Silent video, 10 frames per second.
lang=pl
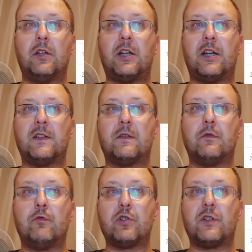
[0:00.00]
KS
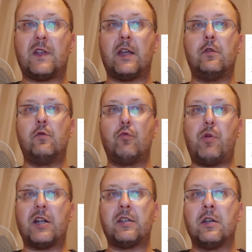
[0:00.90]
Łużyce
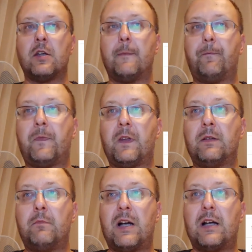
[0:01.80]
Lubań
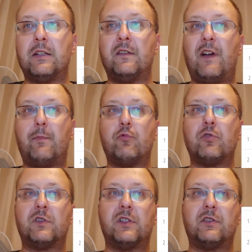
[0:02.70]
mm, ma 2
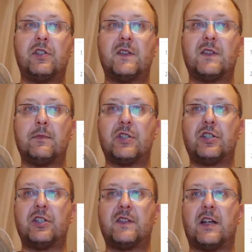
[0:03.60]
punkty, Cis
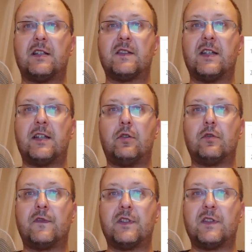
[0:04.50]
Brzeźnica
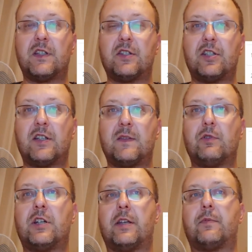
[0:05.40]
0. Wszystkie 4
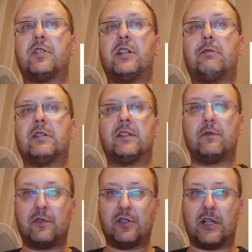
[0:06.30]
spotkania przegrała ta
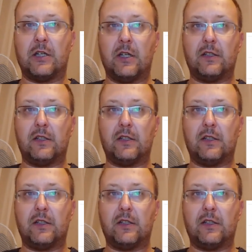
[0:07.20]
drużyna.